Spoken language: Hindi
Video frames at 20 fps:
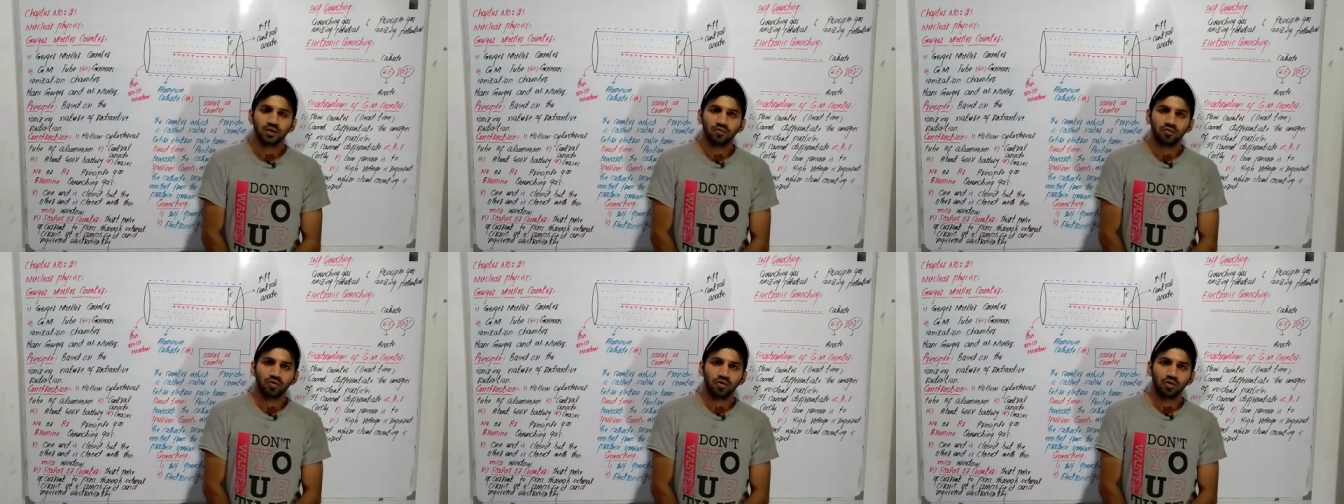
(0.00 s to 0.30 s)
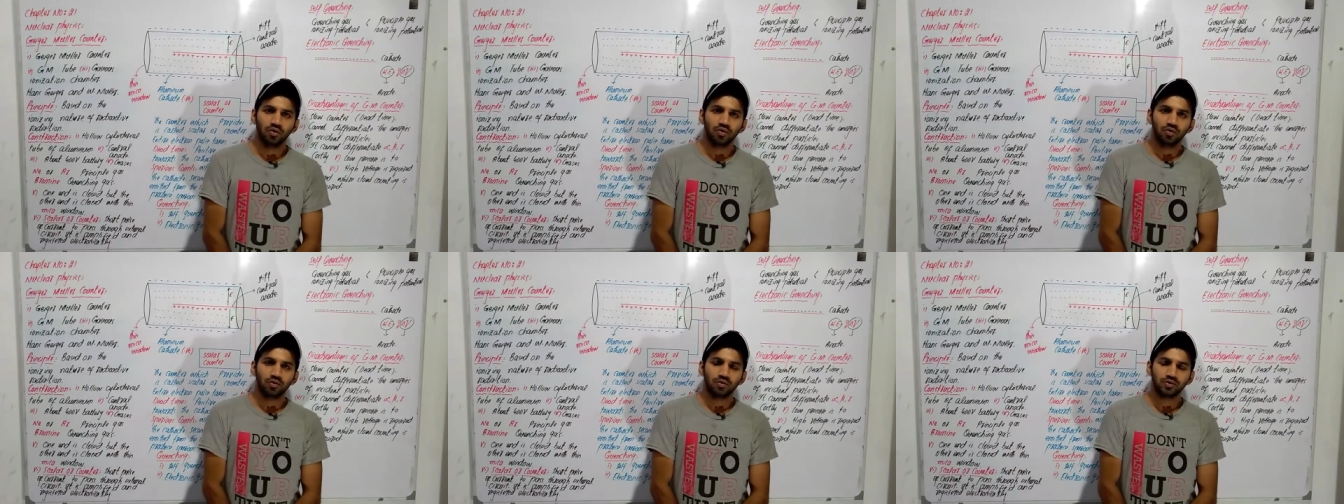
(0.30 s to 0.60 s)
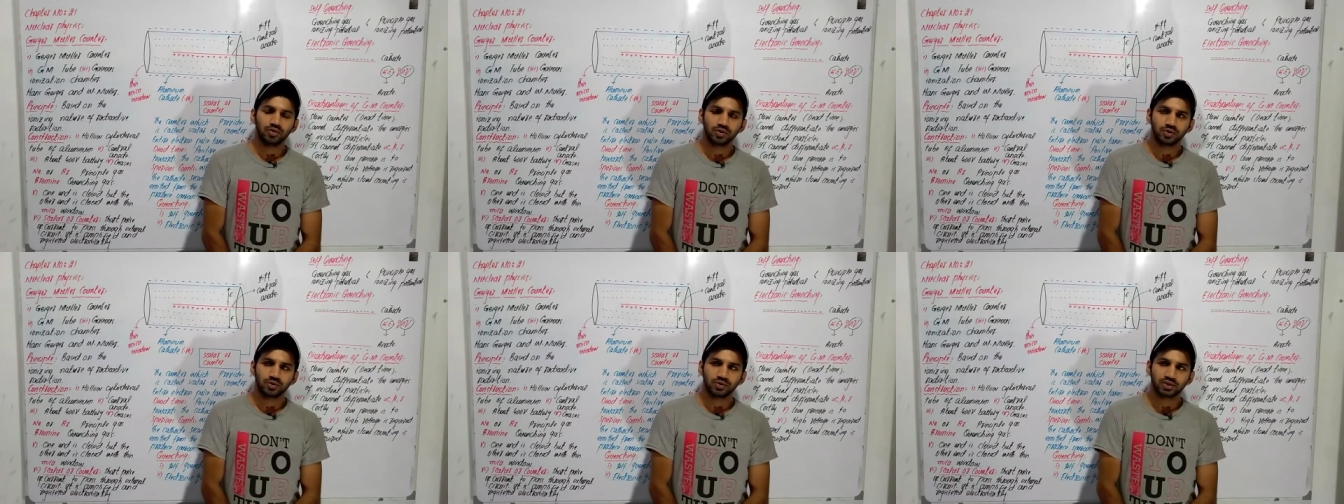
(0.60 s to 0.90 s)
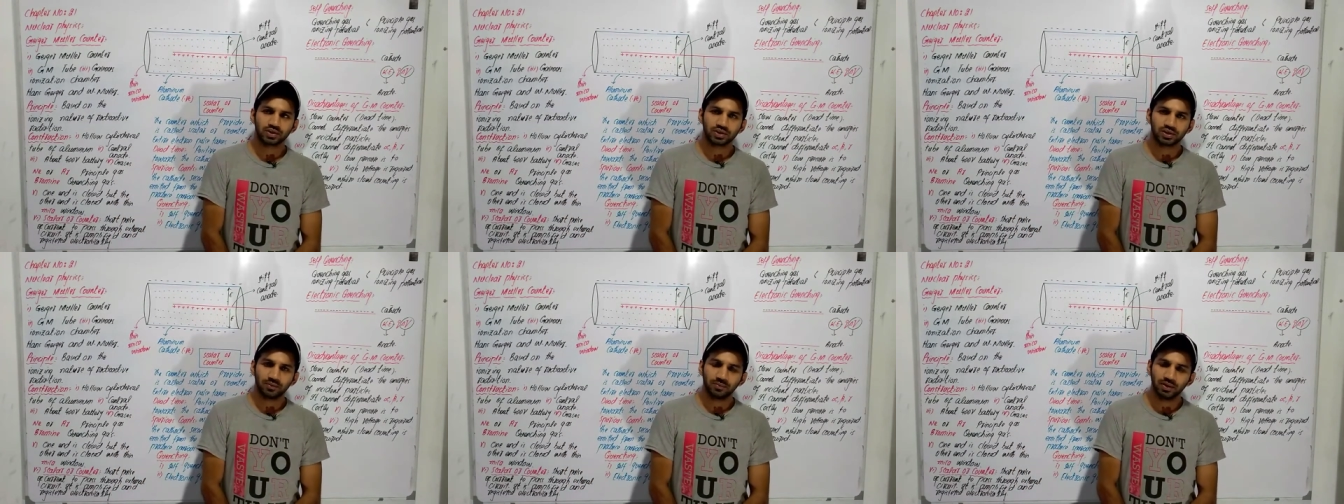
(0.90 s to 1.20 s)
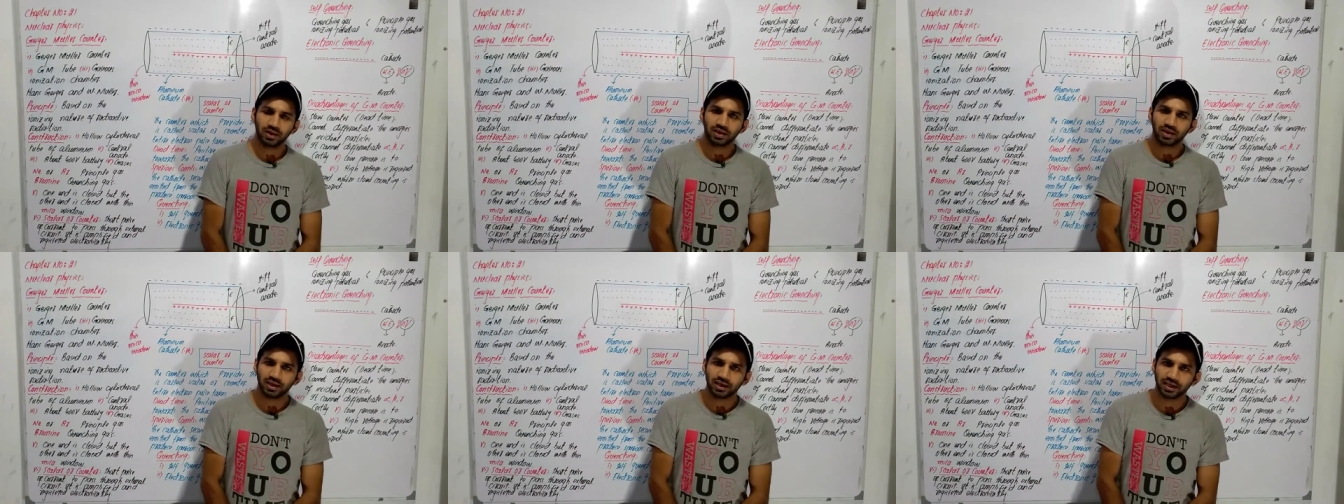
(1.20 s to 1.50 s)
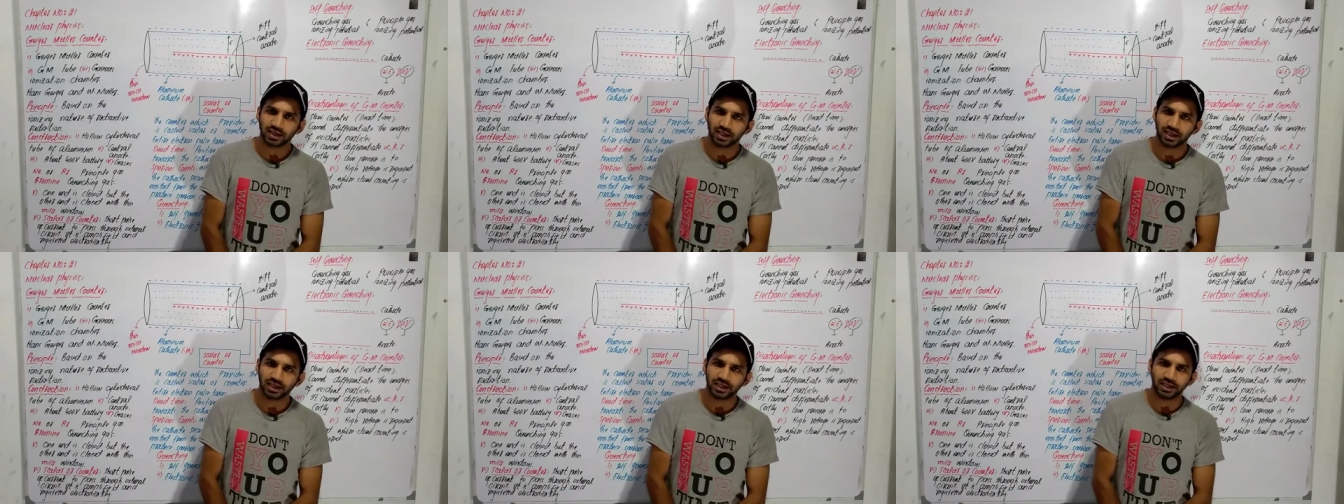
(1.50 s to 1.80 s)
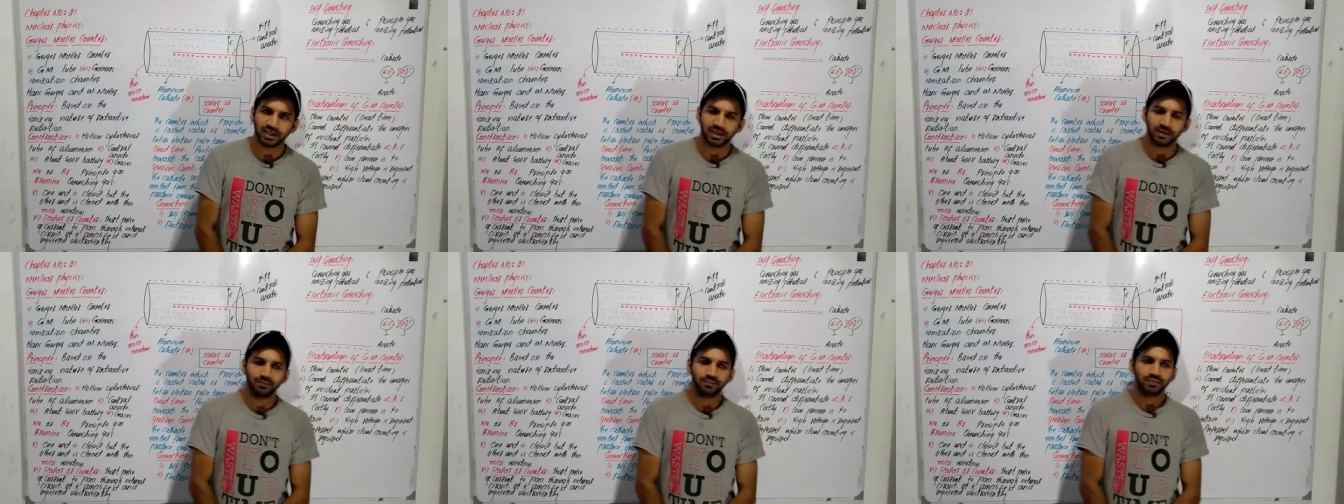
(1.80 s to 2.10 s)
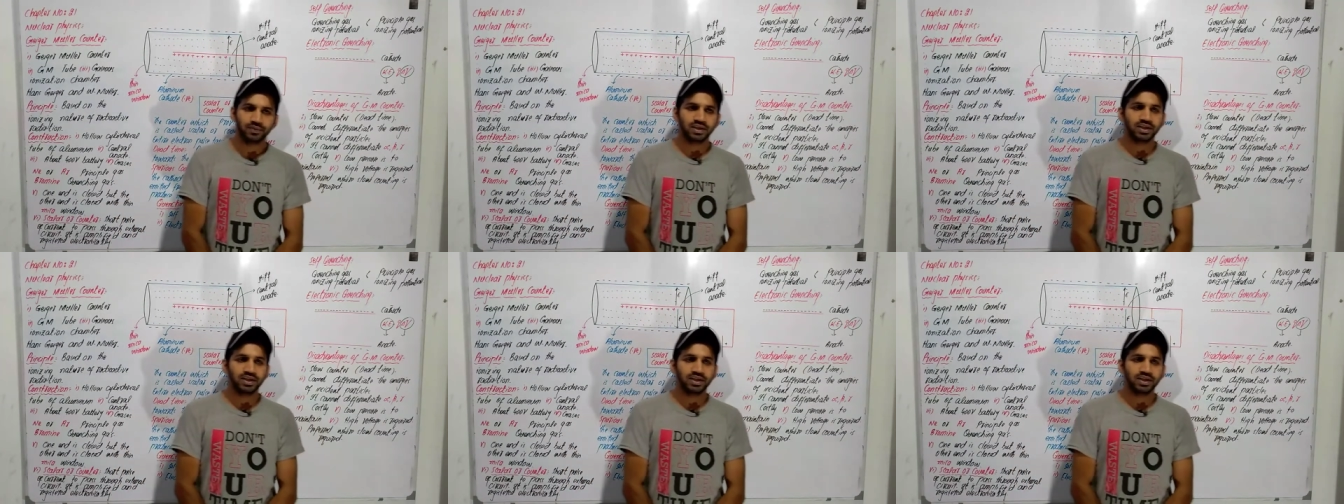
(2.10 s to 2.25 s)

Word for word: वो ख़ुद को स्टेबल करने के लिए